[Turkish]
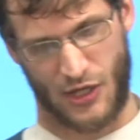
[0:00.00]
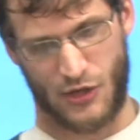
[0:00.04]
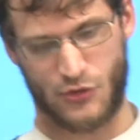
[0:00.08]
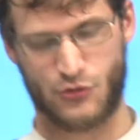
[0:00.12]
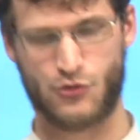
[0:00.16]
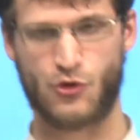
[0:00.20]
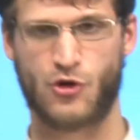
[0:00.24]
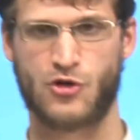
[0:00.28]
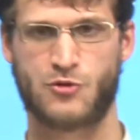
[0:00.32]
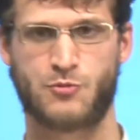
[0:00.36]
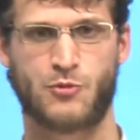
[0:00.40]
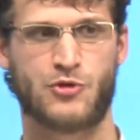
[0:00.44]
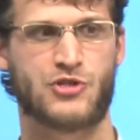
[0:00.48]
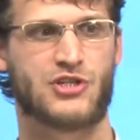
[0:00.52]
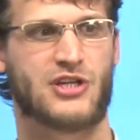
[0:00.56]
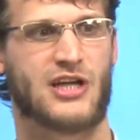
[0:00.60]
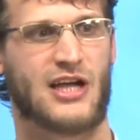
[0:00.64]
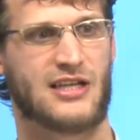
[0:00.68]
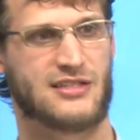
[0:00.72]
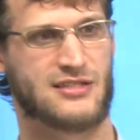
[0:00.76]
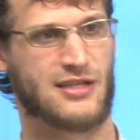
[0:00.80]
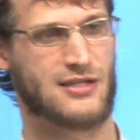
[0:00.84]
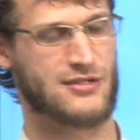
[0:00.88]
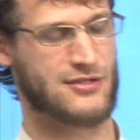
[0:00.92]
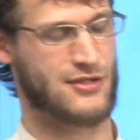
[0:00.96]
George Bush
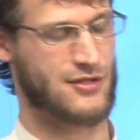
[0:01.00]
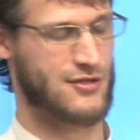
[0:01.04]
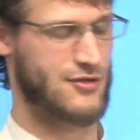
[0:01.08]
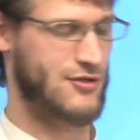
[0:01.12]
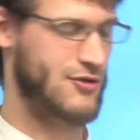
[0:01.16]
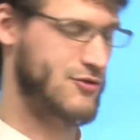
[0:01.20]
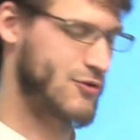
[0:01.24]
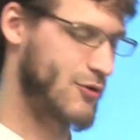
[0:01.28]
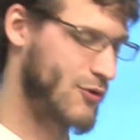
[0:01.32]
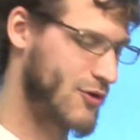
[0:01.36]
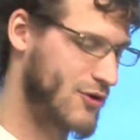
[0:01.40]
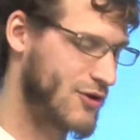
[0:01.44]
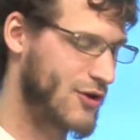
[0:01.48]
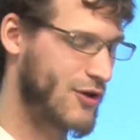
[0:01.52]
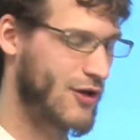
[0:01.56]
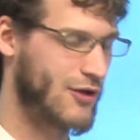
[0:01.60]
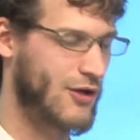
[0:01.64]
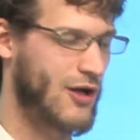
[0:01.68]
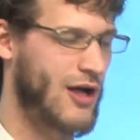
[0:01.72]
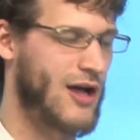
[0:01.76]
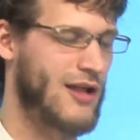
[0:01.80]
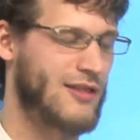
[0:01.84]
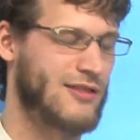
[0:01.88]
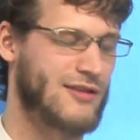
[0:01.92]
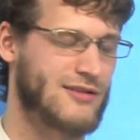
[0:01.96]
kazandı. Sonra da
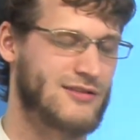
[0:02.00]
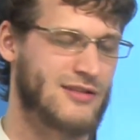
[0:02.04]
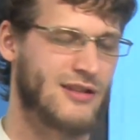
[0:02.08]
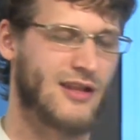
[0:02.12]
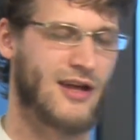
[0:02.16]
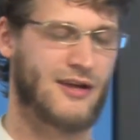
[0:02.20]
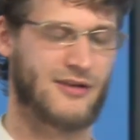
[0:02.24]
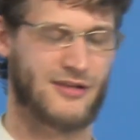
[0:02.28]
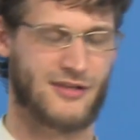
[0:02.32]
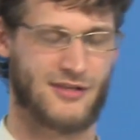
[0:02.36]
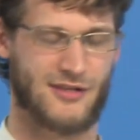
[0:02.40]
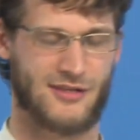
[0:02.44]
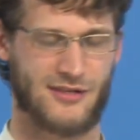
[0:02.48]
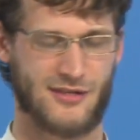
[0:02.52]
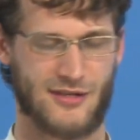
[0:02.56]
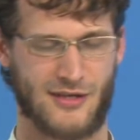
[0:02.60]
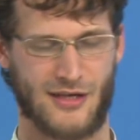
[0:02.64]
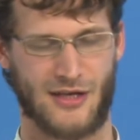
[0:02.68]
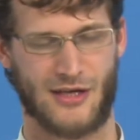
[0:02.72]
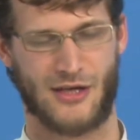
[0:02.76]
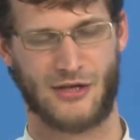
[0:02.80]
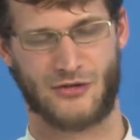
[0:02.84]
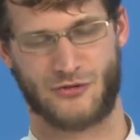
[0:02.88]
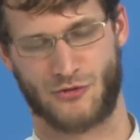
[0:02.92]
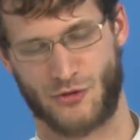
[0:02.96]
anladılar ki
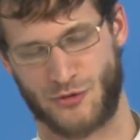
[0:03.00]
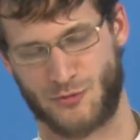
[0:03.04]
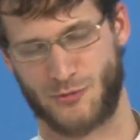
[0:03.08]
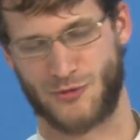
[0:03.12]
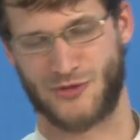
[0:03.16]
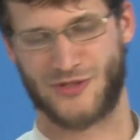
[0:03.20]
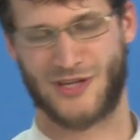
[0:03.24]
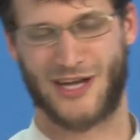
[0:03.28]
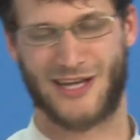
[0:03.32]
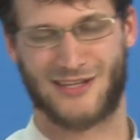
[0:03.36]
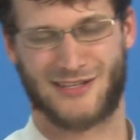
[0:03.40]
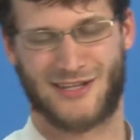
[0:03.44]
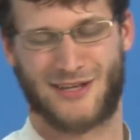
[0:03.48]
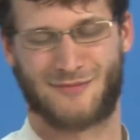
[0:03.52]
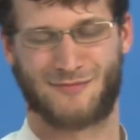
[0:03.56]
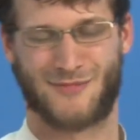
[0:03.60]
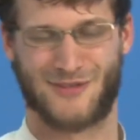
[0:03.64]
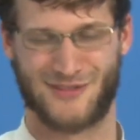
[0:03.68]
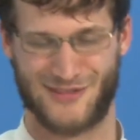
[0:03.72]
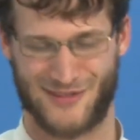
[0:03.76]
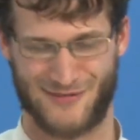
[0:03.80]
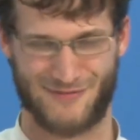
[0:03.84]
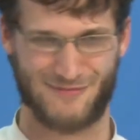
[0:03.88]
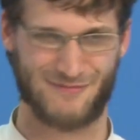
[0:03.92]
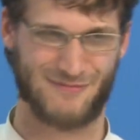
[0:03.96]
George Bush
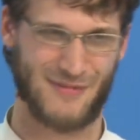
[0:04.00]
kazanmadı.